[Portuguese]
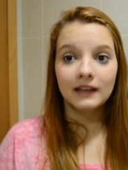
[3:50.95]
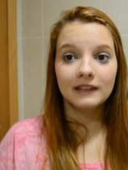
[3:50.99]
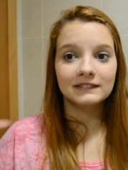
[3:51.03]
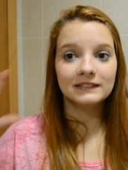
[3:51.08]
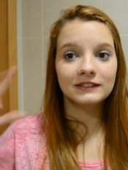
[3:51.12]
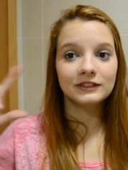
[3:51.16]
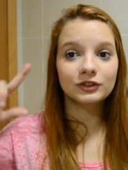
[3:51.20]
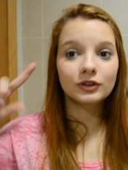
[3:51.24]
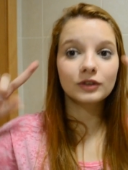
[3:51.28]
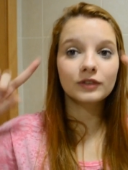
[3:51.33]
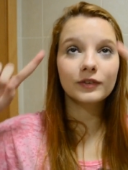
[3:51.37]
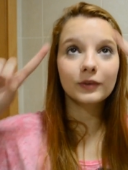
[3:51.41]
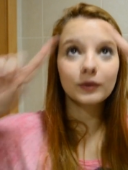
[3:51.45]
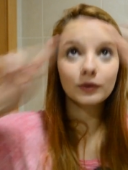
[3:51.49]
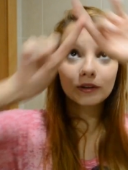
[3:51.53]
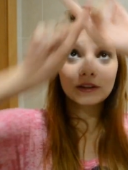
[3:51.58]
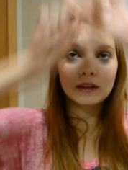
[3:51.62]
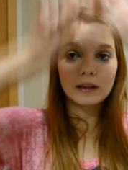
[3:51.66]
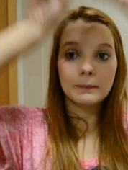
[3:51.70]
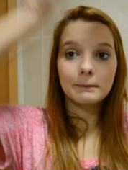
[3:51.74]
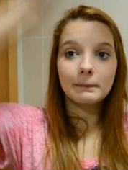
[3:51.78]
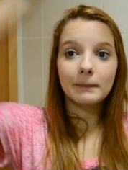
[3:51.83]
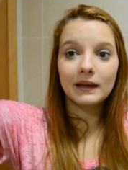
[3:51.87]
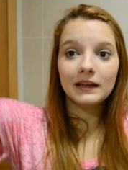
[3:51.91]
Vocês estão vendo que
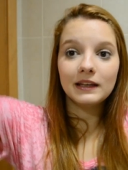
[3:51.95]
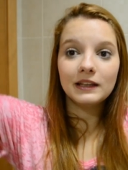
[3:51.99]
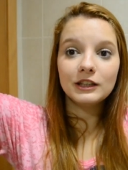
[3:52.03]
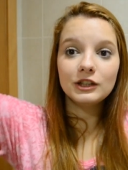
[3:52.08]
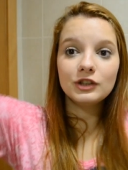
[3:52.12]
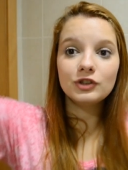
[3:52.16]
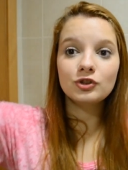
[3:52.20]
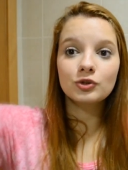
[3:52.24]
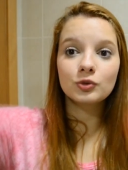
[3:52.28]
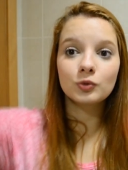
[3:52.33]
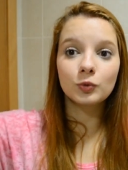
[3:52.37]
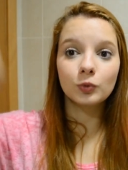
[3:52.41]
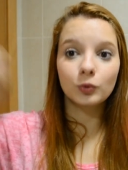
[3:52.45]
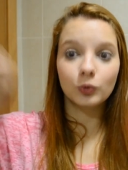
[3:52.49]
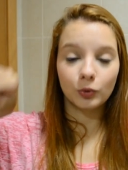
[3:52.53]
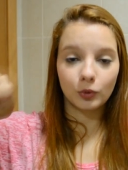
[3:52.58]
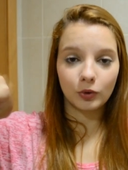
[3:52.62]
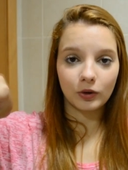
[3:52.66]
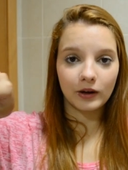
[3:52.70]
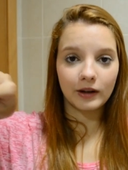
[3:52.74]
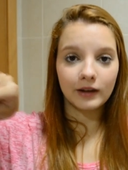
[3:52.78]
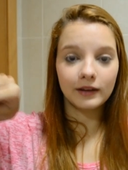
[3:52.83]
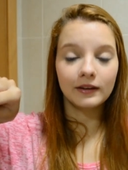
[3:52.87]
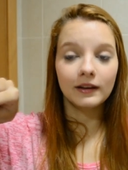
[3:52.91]
tá bem
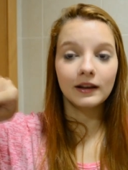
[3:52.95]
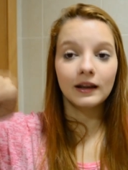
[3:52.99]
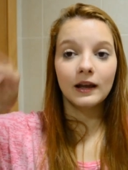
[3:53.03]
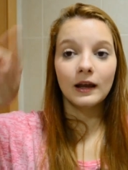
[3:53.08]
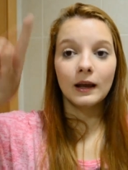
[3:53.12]
escuro, né?